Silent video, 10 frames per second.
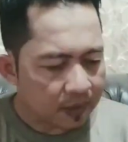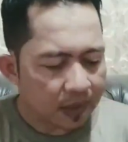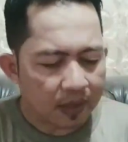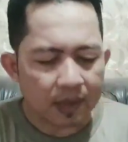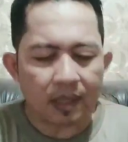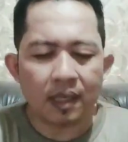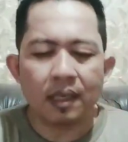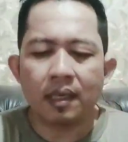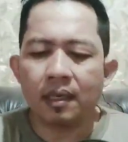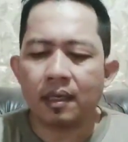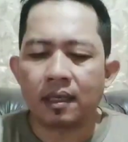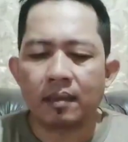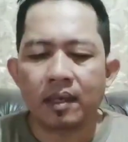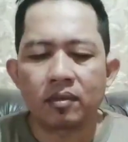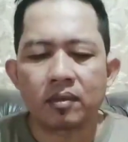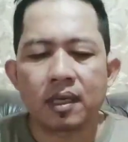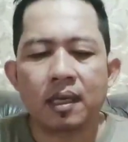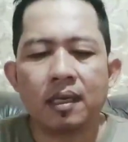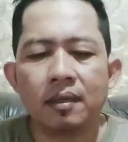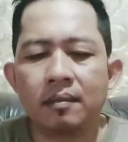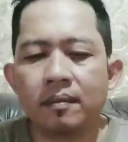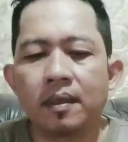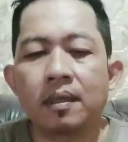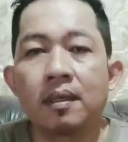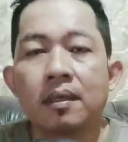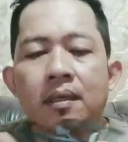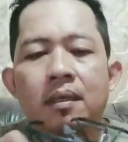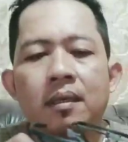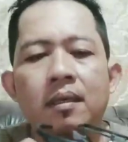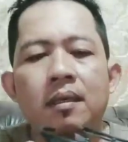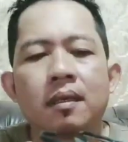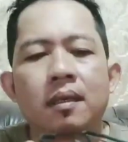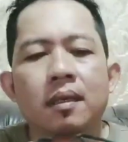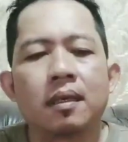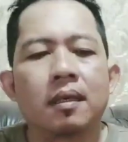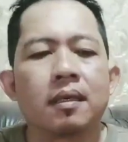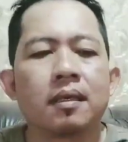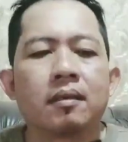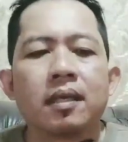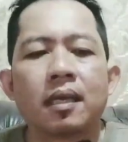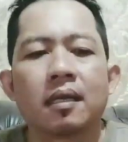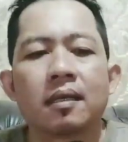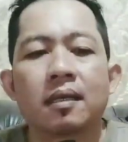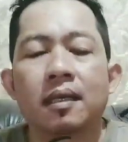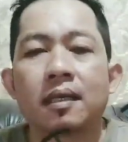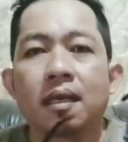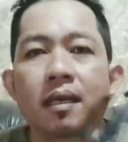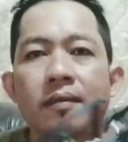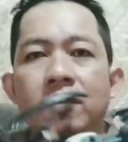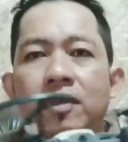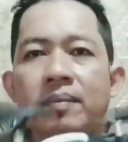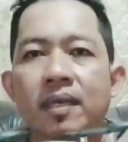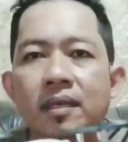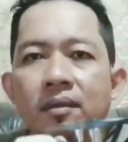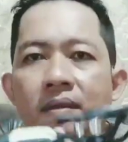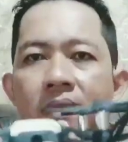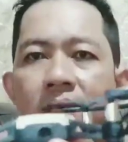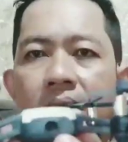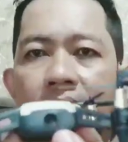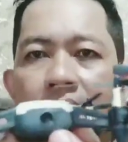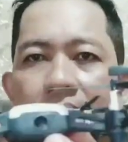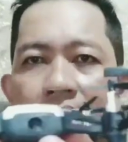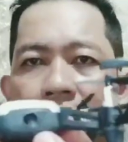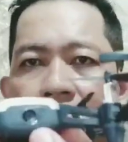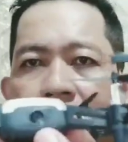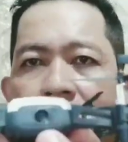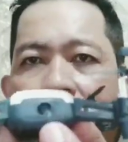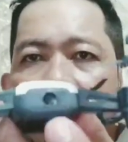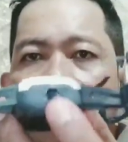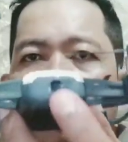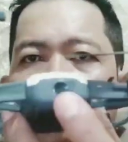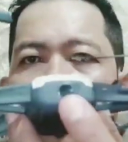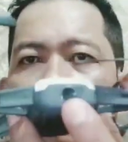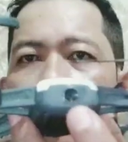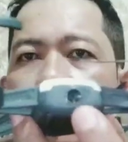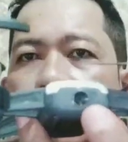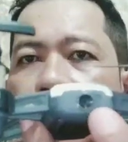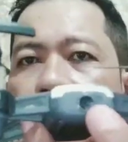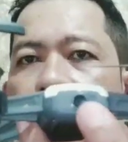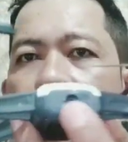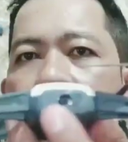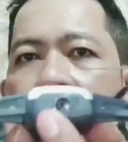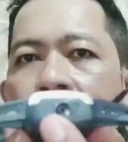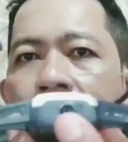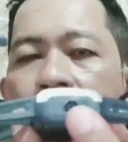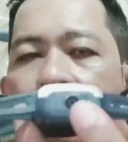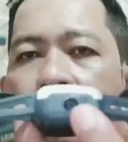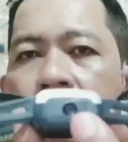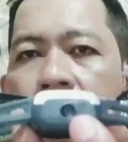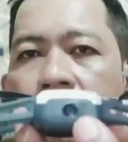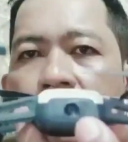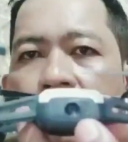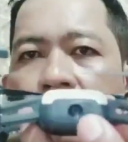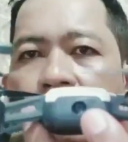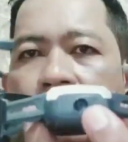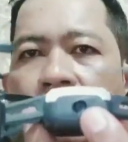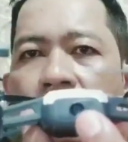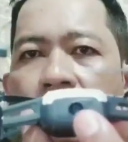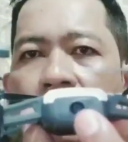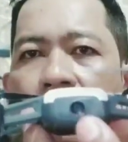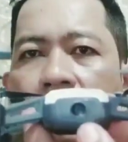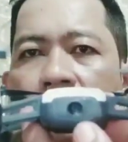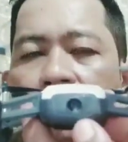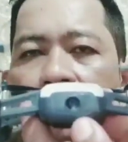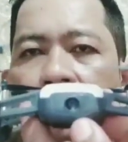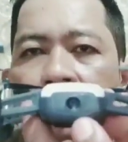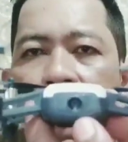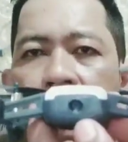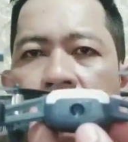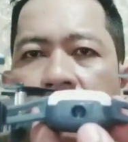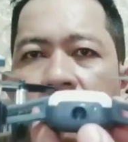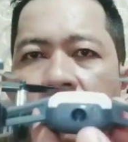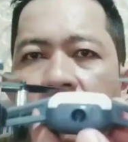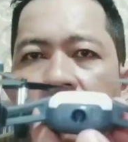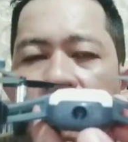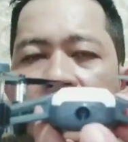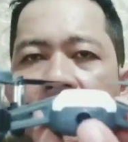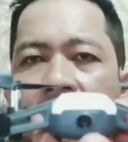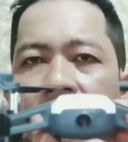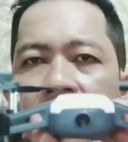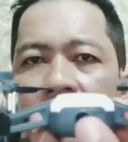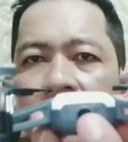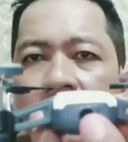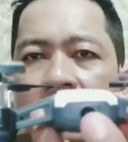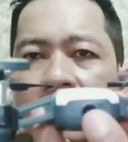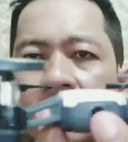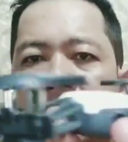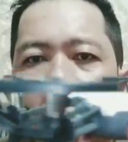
nah ini kita masukkan nah, oh ya kita review depannya dong nah ini ini untuk kameranya untuk shoot foto ataupun shoot video ini ada sini